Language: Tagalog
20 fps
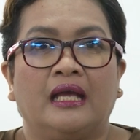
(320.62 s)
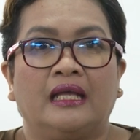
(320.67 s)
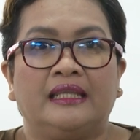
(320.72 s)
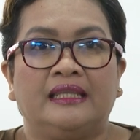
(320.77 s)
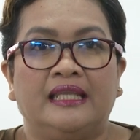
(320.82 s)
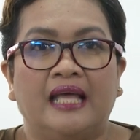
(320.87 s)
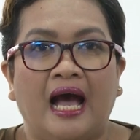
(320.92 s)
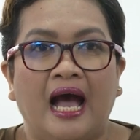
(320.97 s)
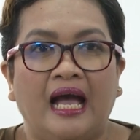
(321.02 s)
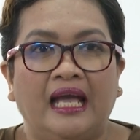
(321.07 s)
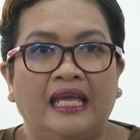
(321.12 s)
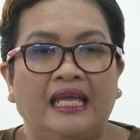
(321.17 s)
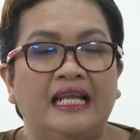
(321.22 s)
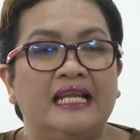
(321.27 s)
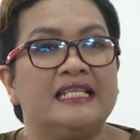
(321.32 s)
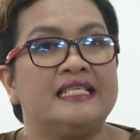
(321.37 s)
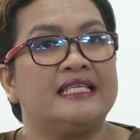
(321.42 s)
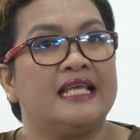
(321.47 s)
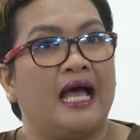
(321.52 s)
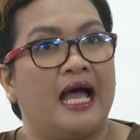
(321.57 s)

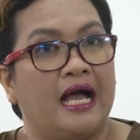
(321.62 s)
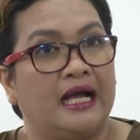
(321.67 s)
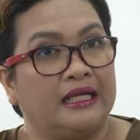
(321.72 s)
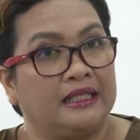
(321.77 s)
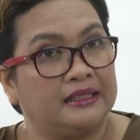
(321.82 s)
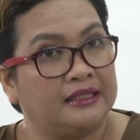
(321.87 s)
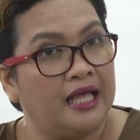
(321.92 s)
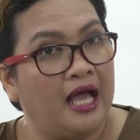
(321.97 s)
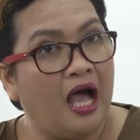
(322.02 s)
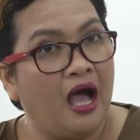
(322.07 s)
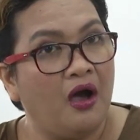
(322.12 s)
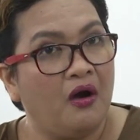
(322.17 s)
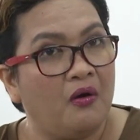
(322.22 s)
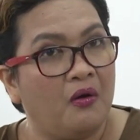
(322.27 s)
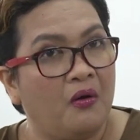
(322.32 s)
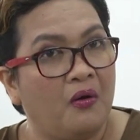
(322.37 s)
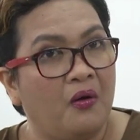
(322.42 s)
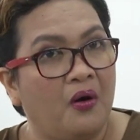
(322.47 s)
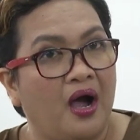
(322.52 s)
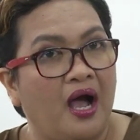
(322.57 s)
Dahil sa ang
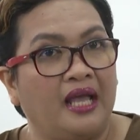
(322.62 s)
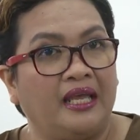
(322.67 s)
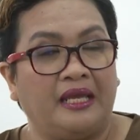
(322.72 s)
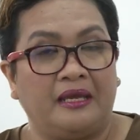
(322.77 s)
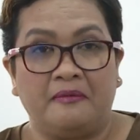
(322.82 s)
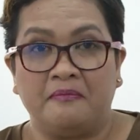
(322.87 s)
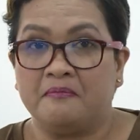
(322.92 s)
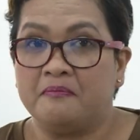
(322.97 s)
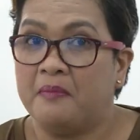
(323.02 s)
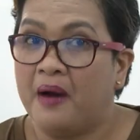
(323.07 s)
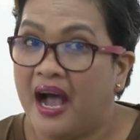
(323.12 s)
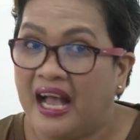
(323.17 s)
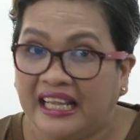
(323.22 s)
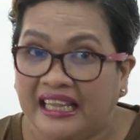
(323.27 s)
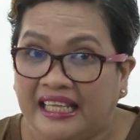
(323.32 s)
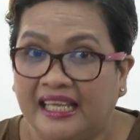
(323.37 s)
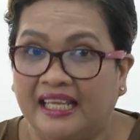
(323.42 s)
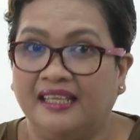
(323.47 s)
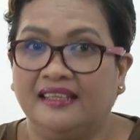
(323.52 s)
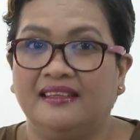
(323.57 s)
tao ay
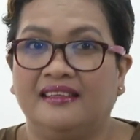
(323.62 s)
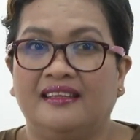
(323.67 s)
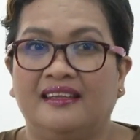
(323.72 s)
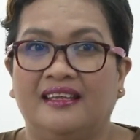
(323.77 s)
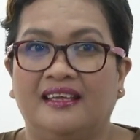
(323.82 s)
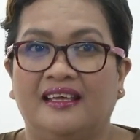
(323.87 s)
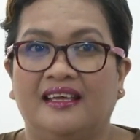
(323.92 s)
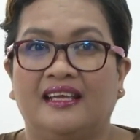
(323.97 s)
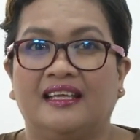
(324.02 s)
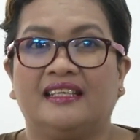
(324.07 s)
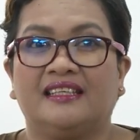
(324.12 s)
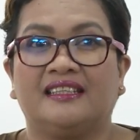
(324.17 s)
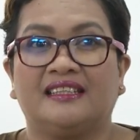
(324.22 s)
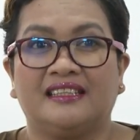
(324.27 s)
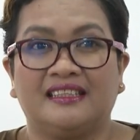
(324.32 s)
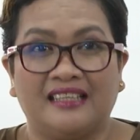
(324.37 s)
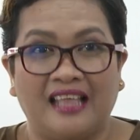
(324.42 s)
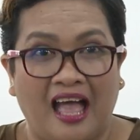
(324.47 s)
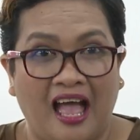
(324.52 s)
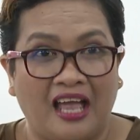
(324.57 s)
embodied,
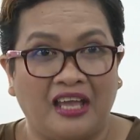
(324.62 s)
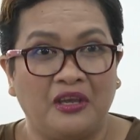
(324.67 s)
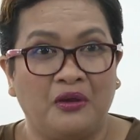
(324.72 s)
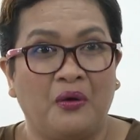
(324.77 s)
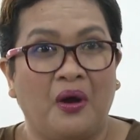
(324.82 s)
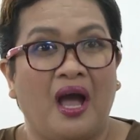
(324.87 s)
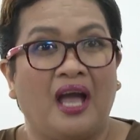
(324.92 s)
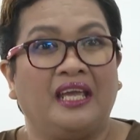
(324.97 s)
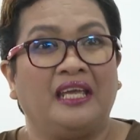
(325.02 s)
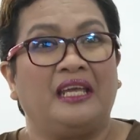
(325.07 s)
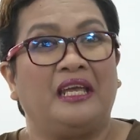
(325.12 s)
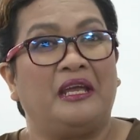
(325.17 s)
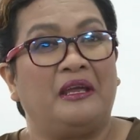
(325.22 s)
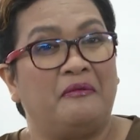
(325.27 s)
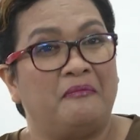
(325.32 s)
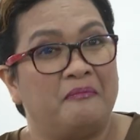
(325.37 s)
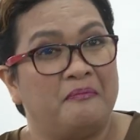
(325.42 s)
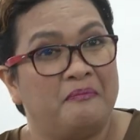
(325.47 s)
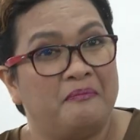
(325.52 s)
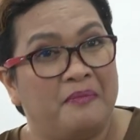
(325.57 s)
tayo ay
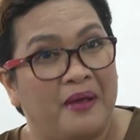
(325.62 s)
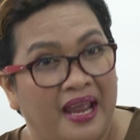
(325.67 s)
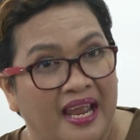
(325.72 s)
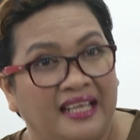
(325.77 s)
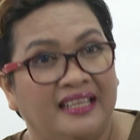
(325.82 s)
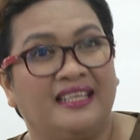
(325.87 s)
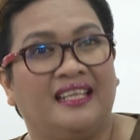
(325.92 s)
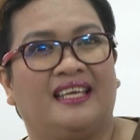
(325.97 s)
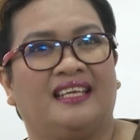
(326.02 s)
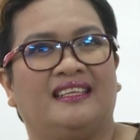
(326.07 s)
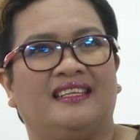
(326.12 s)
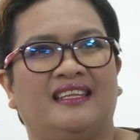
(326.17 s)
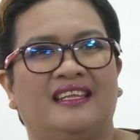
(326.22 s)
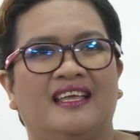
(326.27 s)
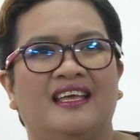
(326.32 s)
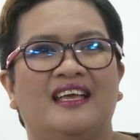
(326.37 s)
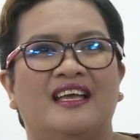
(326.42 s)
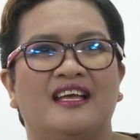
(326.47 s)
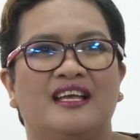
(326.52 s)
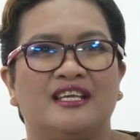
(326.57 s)
embedded
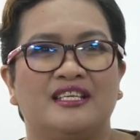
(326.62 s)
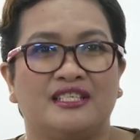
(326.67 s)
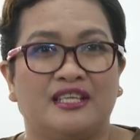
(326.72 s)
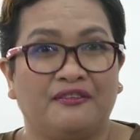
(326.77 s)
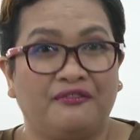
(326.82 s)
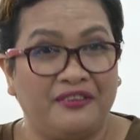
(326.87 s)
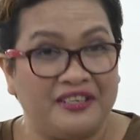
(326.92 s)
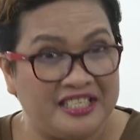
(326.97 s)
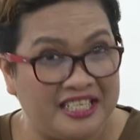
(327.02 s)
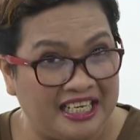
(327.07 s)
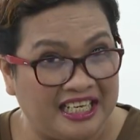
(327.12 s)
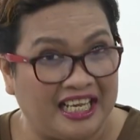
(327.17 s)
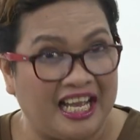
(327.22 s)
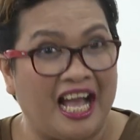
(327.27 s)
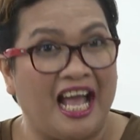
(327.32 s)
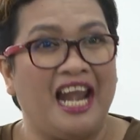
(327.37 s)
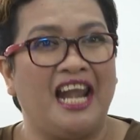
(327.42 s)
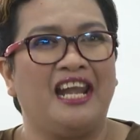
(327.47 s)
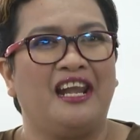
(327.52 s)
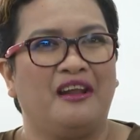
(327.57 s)
sa
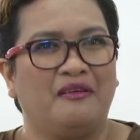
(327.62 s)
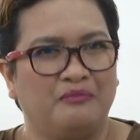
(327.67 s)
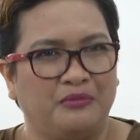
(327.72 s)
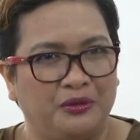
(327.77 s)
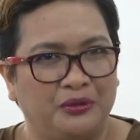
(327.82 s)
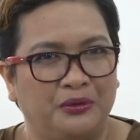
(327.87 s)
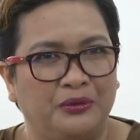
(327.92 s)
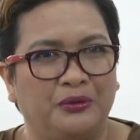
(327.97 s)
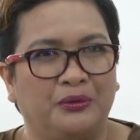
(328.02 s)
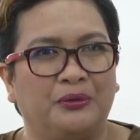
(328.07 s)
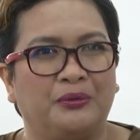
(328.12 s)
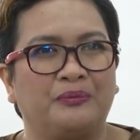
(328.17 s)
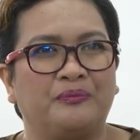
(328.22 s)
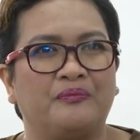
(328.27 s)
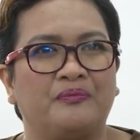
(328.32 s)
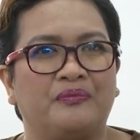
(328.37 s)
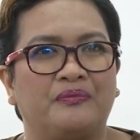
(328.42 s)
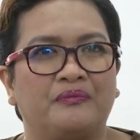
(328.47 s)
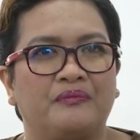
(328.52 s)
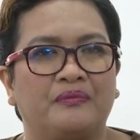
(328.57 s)
physical na mundo.
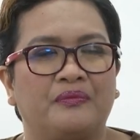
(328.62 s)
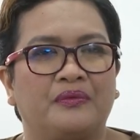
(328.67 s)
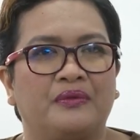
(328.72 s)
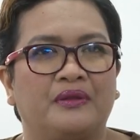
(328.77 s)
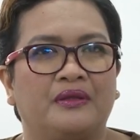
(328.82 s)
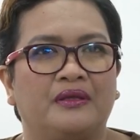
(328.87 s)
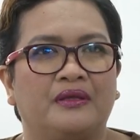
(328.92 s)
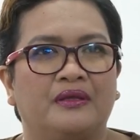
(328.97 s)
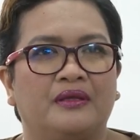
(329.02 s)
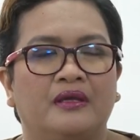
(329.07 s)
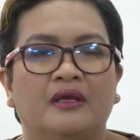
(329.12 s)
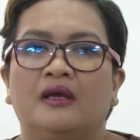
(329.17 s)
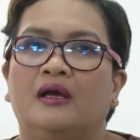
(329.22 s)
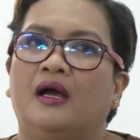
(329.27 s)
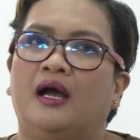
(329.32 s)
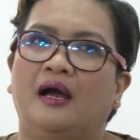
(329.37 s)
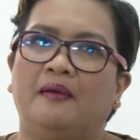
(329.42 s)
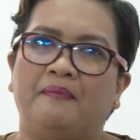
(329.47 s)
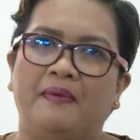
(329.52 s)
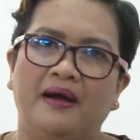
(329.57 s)

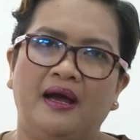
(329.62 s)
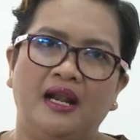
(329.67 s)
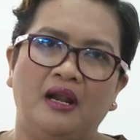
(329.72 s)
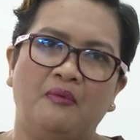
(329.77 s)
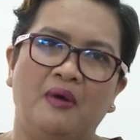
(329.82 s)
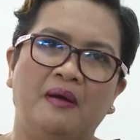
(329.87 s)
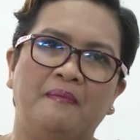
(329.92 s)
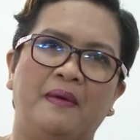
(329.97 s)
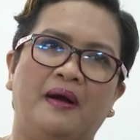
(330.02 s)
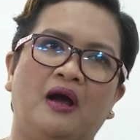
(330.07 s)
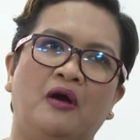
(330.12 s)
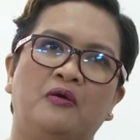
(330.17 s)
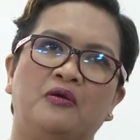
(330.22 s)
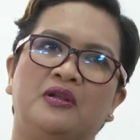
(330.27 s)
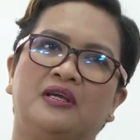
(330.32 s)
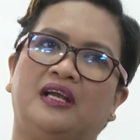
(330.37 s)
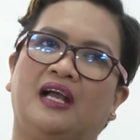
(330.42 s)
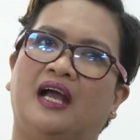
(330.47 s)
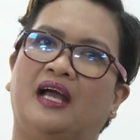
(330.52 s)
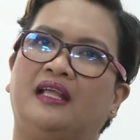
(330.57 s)
Ang pangalawang
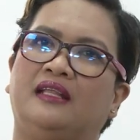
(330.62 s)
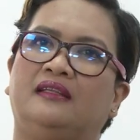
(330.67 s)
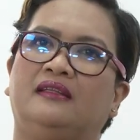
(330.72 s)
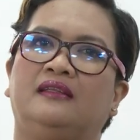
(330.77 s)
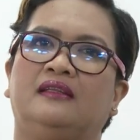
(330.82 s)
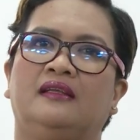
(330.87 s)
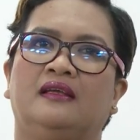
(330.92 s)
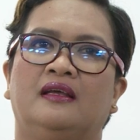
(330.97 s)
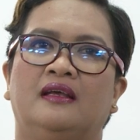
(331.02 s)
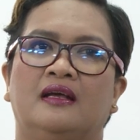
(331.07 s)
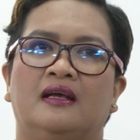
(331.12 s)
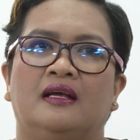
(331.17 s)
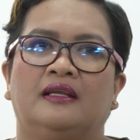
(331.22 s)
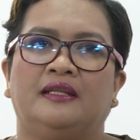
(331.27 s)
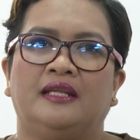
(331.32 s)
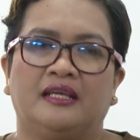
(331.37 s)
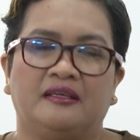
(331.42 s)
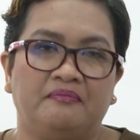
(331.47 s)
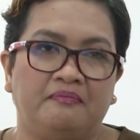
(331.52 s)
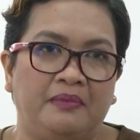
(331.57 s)
pakahulugan
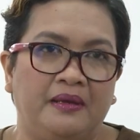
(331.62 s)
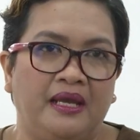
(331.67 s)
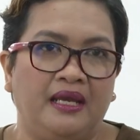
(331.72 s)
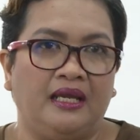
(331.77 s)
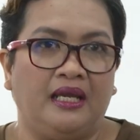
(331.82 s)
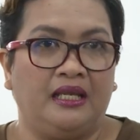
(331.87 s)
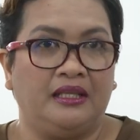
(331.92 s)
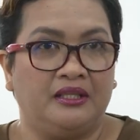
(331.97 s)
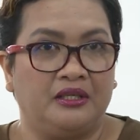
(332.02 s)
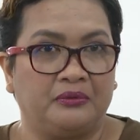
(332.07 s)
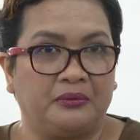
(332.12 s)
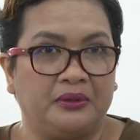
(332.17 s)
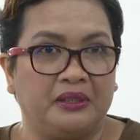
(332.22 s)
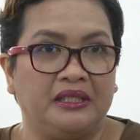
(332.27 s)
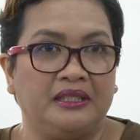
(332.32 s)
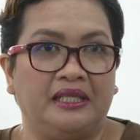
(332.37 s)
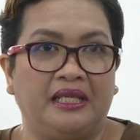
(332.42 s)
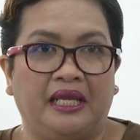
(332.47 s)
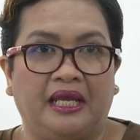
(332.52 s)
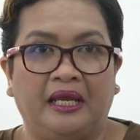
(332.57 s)
ng being in the
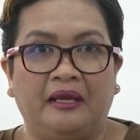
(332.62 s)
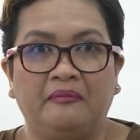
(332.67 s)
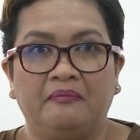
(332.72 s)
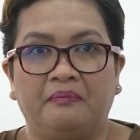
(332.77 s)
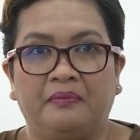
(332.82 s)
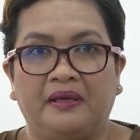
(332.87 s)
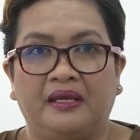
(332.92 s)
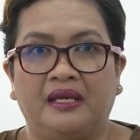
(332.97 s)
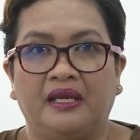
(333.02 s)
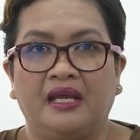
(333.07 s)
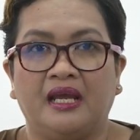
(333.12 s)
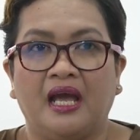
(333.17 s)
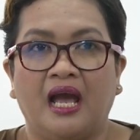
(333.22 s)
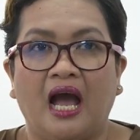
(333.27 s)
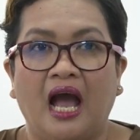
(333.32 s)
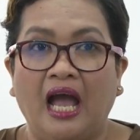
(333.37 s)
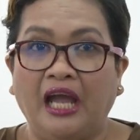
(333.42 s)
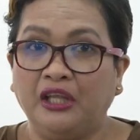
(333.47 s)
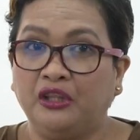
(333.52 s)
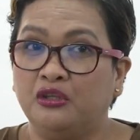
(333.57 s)
world ni MP
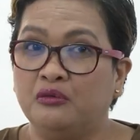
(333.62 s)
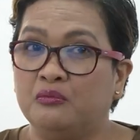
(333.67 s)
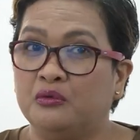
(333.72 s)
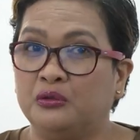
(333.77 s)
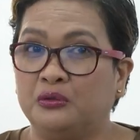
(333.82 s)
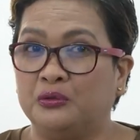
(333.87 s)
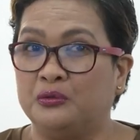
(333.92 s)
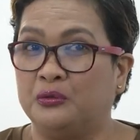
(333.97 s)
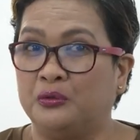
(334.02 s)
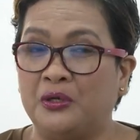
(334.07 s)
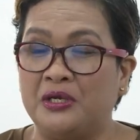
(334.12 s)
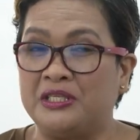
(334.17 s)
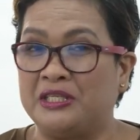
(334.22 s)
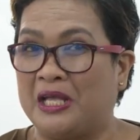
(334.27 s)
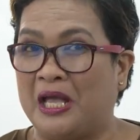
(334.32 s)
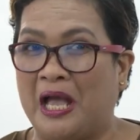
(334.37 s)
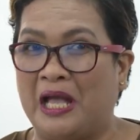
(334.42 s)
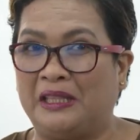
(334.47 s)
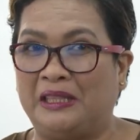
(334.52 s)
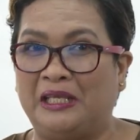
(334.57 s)
ay tumutukoy
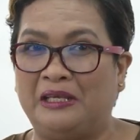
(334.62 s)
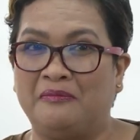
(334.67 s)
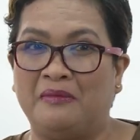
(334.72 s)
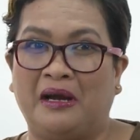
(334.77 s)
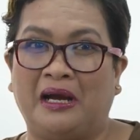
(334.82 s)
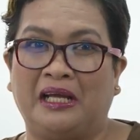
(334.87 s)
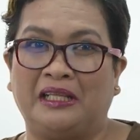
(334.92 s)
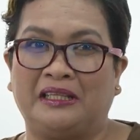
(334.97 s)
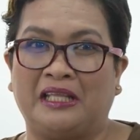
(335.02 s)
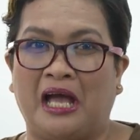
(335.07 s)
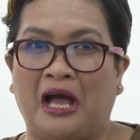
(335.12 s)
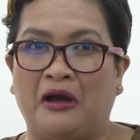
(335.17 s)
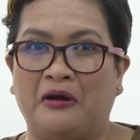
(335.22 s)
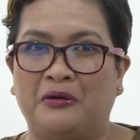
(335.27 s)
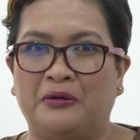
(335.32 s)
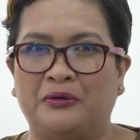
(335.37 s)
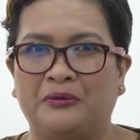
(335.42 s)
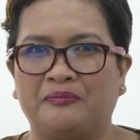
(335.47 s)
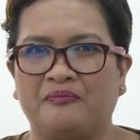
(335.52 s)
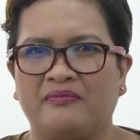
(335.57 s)
sa ating mga
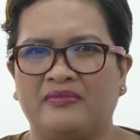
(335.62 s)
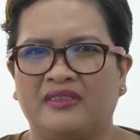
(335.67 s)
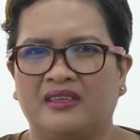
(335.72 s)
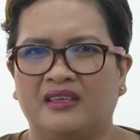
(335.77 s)
tao